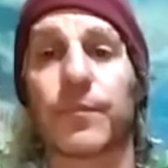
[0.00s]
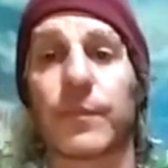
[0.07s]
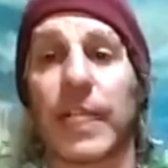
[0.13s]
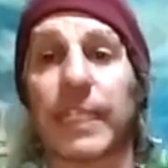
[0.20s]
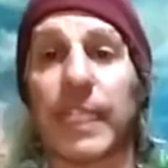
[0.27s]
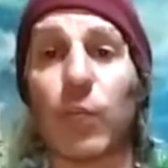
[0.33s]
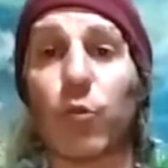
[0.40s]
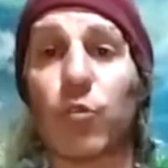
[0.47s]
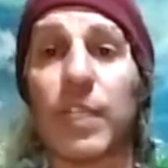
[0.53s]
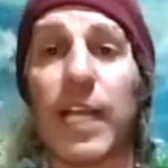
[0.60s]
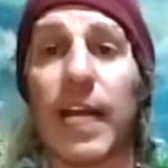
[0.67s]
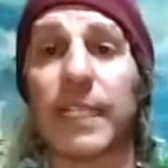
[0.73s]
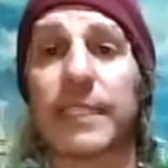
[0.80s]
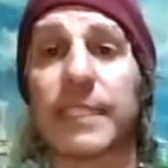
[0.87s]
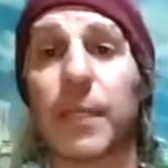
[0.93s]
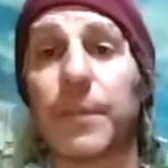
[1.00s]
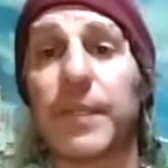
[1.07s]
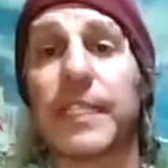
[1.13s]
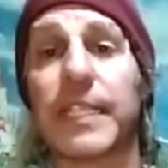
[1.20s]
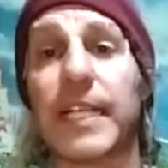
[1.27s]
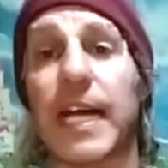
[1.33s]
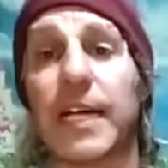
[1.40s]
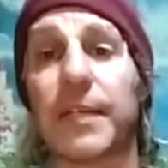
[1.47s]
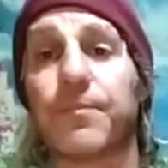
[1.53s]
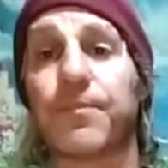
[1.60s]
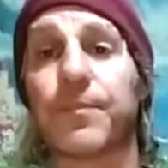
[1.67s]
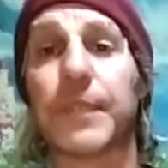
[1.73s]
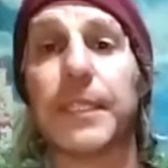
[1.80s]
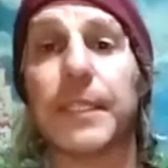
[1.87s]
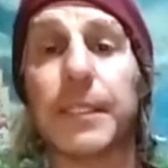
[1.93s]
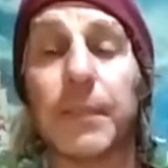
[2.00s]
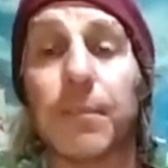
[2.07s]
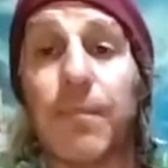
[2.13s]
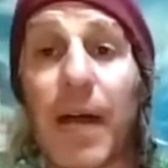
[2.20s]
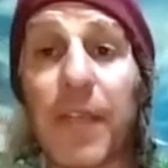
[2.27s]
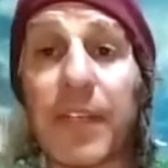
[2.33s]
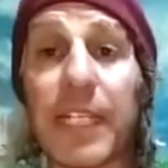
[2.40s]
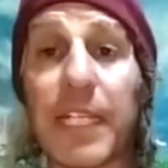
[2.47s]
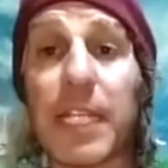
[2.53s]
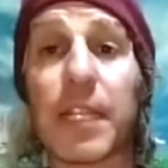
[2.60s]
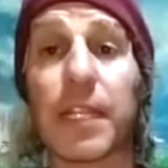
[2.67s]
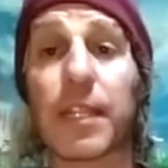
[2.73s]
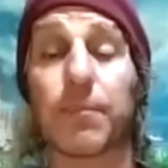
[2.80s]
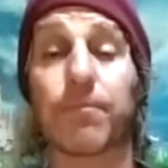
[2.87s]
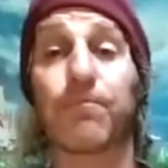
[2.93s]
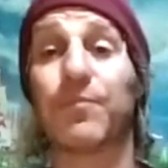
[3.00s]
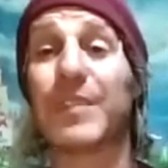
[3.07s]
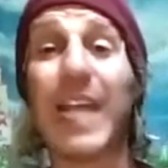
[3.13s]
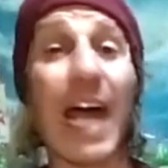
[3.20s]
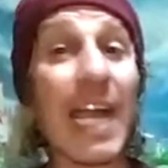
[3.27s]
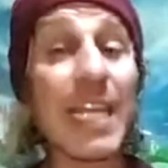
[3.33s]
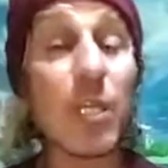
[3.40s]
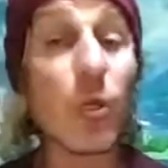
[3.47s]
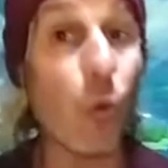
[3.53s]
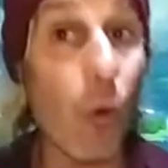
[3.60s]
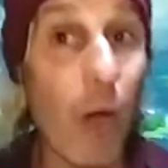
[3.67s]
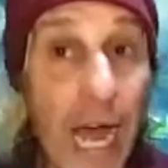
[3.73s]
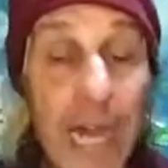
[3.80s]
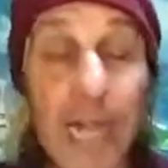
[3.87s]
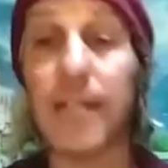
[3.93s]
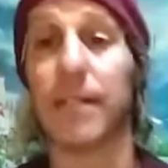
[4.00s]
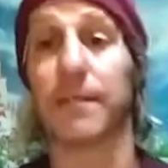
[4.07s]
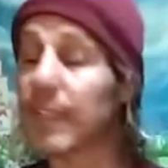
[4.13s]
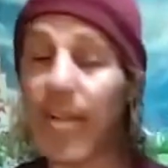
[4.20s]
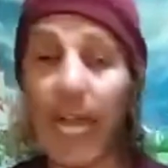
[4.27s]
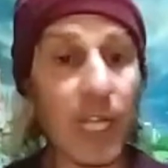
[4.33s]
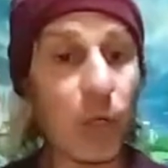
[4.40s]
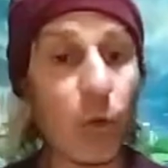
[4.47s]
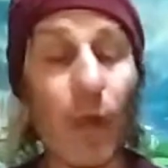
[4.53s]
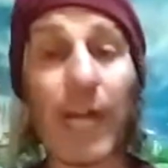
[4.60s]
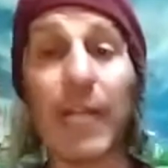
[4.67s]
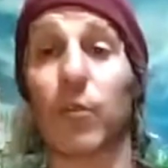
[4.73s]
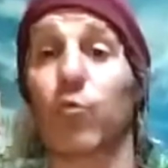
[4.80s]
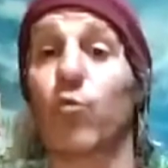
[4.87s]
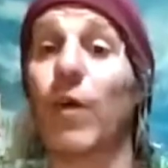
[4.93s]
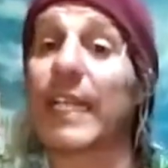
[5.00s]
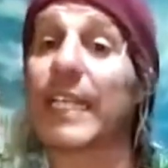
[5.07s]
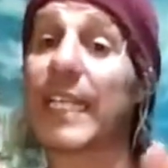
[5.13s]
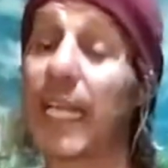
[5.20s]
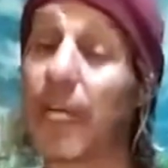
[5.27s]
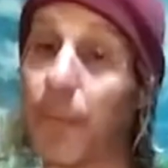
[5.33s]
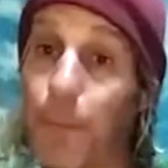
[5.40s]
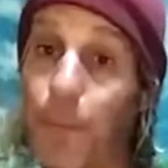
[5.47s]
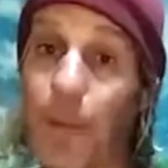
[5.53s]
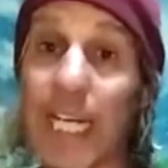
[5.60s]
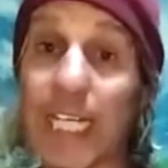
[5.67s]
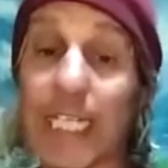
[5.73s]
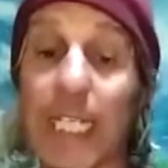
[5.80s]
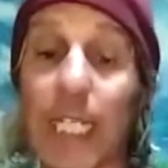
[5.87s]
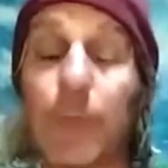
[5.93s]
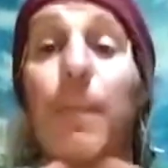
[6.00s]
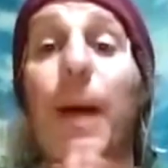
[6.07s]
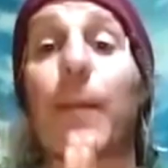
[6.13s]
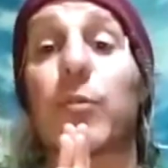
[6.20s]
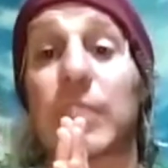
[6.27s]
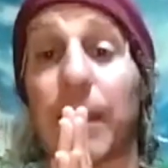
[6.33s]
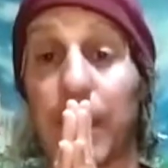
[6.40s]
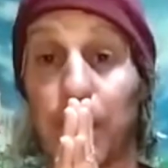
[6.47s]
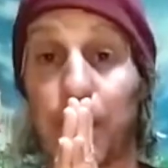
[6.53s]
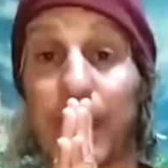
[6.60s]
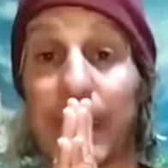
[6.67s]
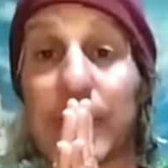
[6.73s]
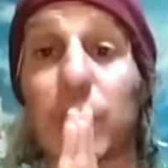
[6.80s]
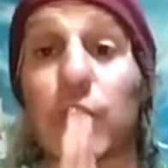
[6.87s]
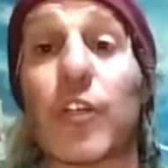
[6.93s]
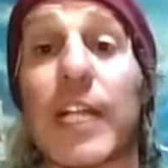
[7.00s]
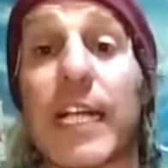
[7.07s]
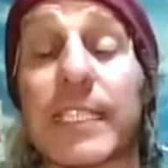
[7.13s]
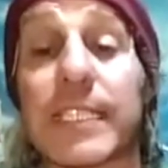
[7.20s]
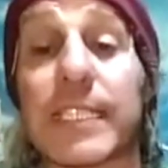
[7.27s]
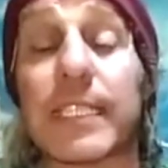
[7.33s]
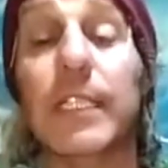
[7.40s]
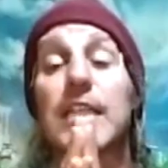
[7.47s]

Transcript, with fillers: Cataluña, Sevilla, Madrid, Da igual, da igual, cualquier parque vamos a ver personas